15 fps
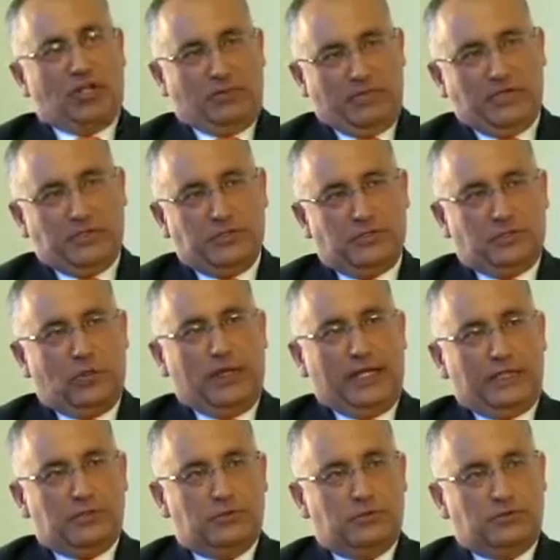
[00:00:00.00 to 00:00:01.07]
servicios
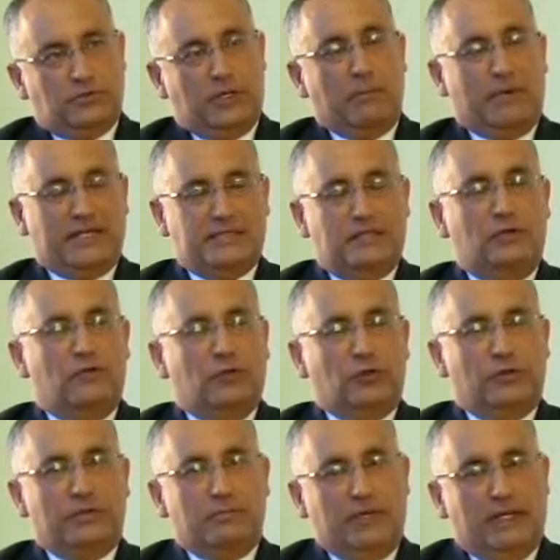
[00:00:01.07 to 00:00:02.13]
conexos que prestan los
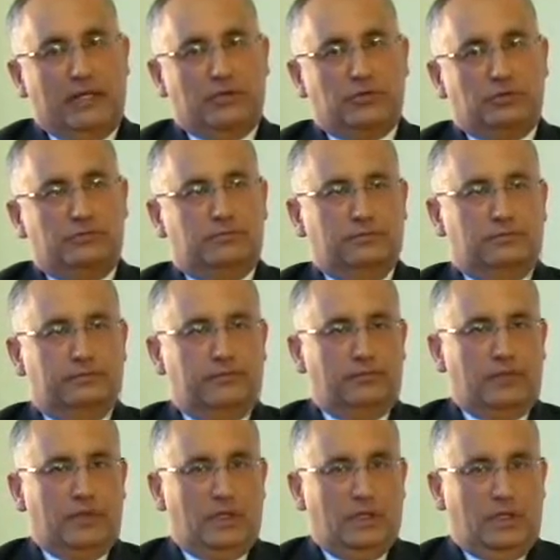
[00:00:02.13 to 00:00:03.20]
fondos de empleados.
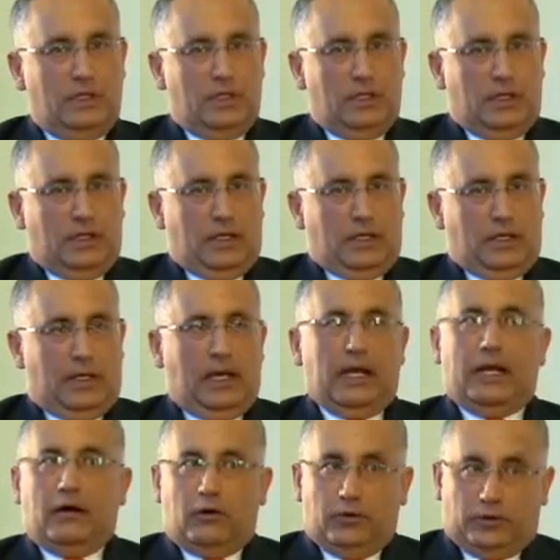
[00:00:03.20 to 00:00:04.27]
El
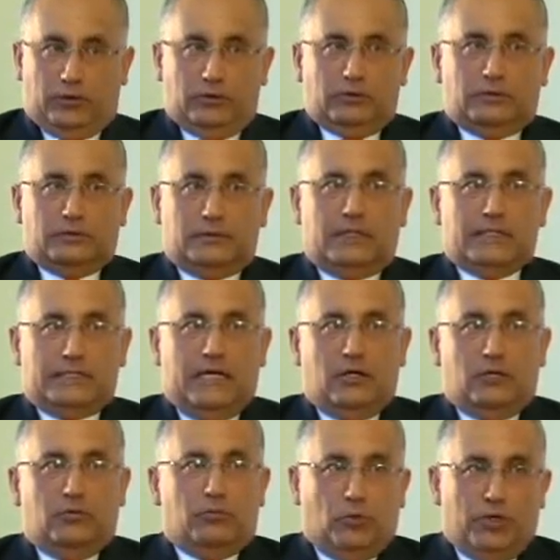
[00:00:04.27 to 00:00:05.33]
ahorro es
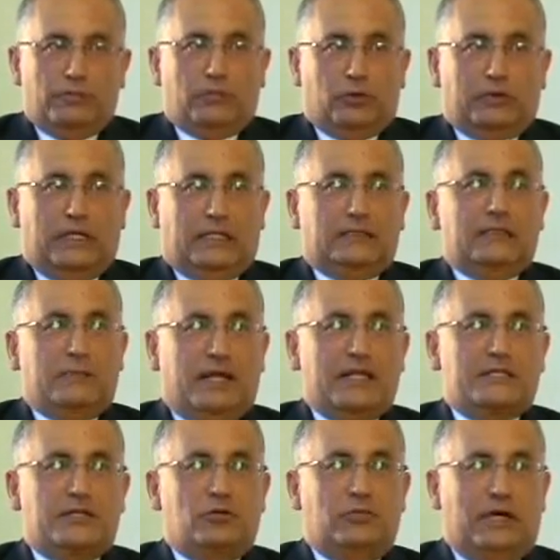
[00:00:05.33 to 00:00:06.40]
algo muy importante para el
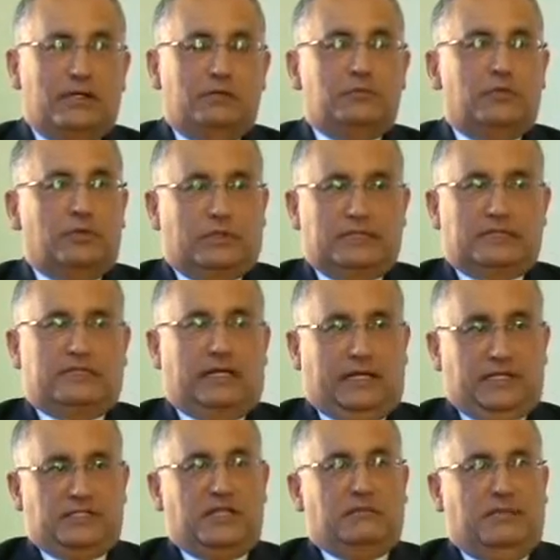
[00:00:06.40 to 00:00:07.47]
ser humano porque es
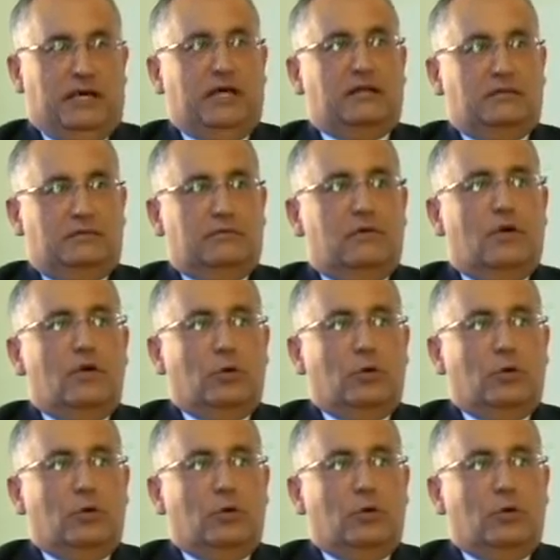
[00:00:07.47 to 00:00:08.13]
reservar